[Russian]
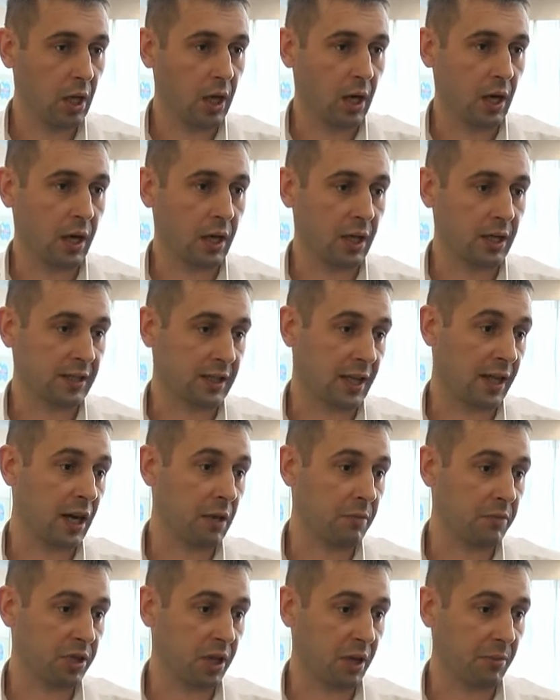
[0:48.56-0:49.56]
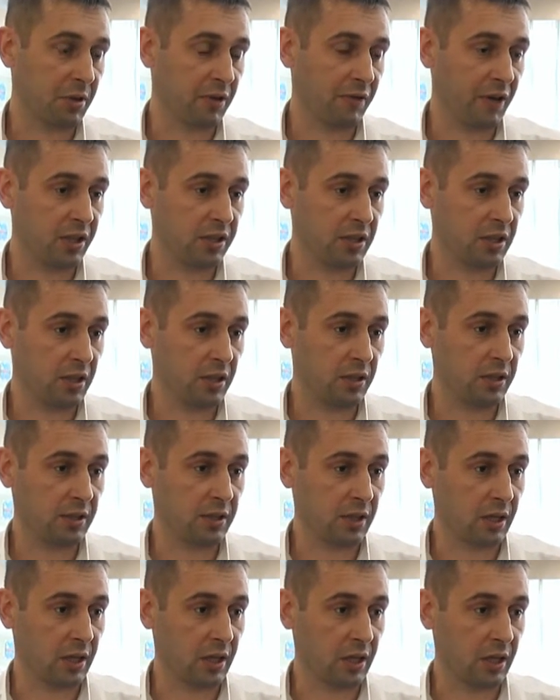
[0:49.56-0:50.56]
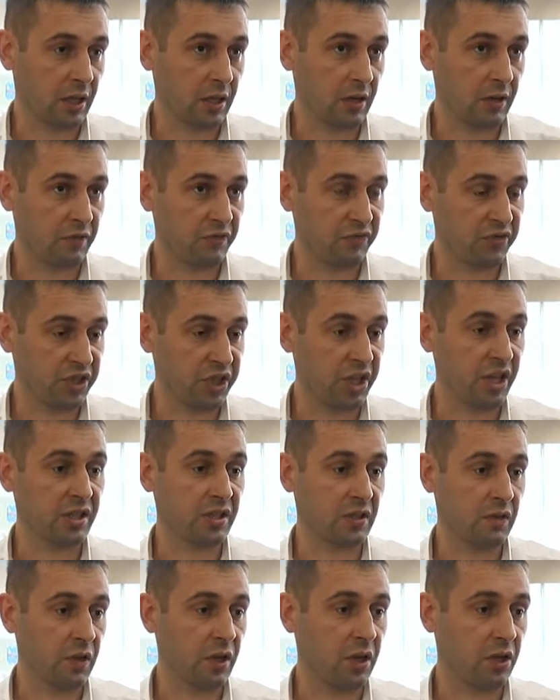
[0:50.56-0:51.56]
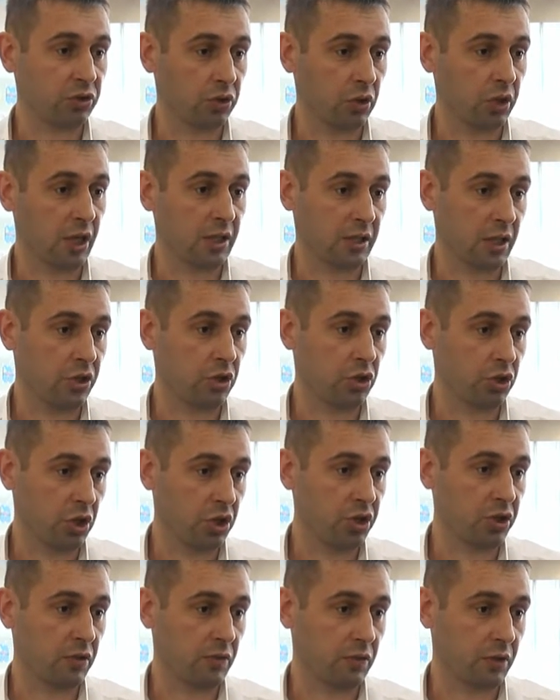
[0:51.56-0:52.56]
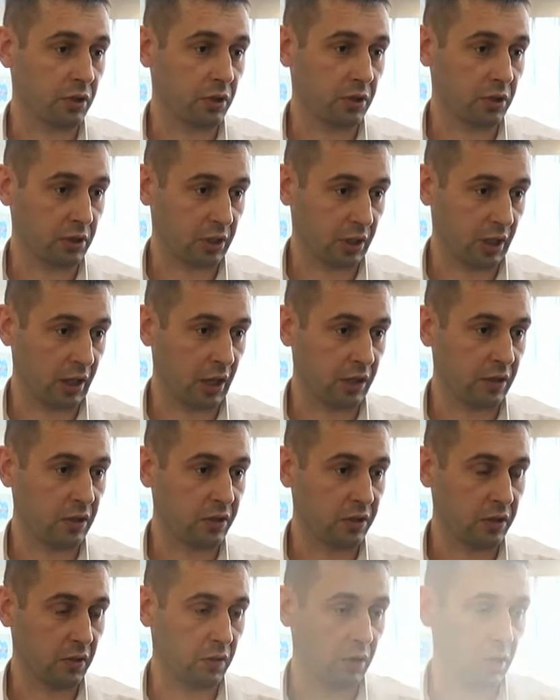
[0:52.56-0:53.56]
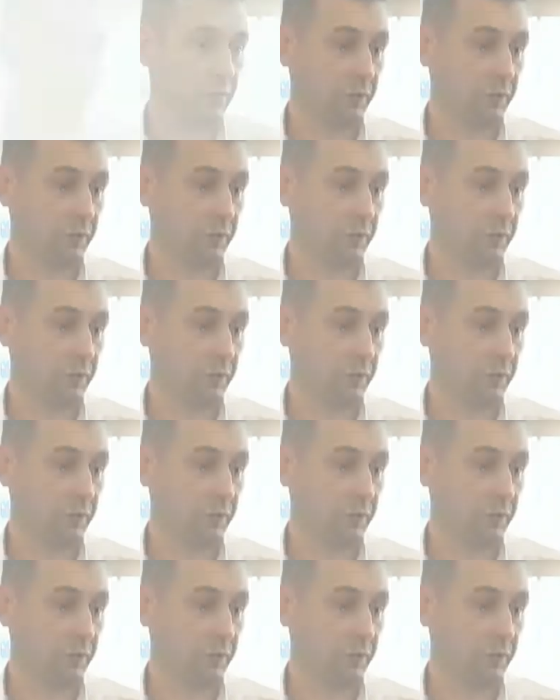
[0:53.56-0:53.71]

Э, стараемся обхватить э, все сферы, что касается жилищного законодательства.